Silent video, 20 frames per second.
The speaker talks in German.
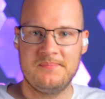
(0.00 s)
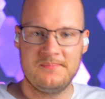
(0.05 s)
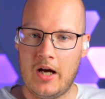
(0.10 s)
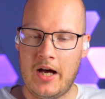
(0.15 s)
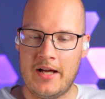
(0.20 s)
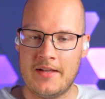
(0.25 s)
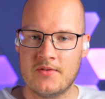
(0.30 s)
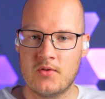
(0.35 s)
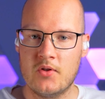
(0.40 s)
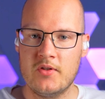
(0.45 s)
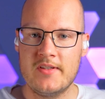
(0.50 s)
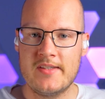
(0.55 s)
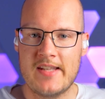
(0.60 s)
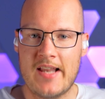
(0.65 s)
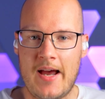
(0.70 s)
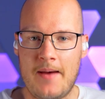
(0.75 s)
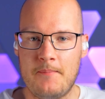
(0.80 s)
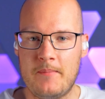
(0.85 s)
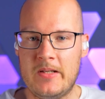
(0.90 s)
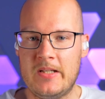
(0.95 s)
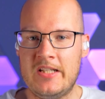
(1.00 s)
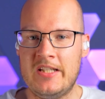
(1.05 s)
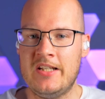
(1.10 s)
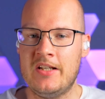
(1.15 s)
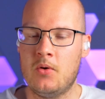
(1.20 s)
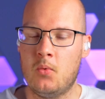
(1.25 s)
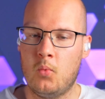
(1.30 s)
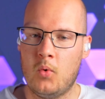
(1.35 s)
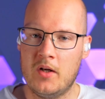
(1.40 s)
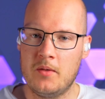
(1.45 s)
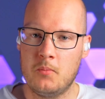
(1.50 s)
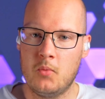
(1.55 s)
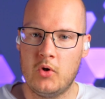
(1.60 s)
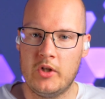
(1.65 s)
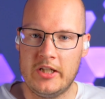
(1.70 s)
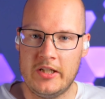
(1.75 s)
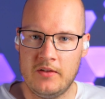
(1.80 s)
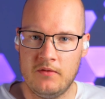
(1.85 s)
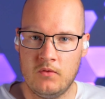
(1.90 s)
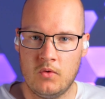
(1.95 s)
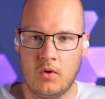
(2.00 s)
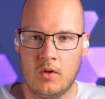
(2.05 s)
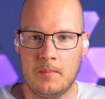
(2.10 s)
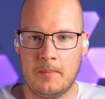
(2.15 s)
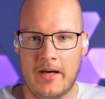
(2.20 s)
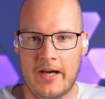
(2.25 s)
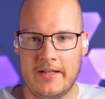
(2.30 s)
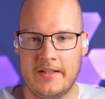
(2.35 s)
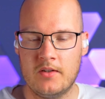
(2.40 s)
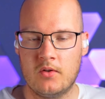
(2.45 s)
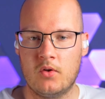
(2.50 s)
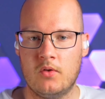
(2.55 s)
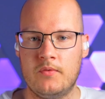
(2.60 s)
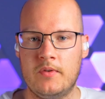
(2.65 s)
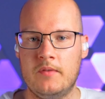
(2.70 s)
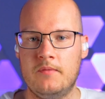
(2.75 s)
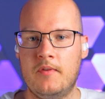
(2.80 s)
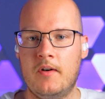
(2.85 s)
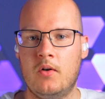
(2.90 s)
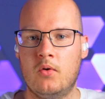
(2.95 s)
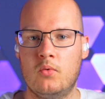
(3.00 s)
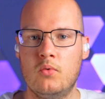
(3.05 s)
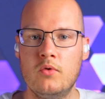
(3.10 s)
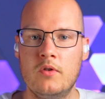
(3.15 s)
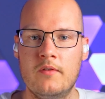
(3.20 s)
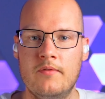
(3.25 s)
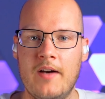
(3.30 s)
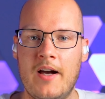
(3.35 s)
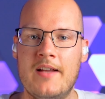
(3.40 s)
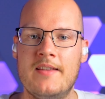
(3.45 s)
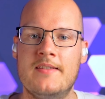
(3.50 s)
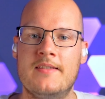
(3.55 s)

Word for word: Ansonsten haben mir die One More Evo im Alltag auf jeden Fall auch gut gefallen,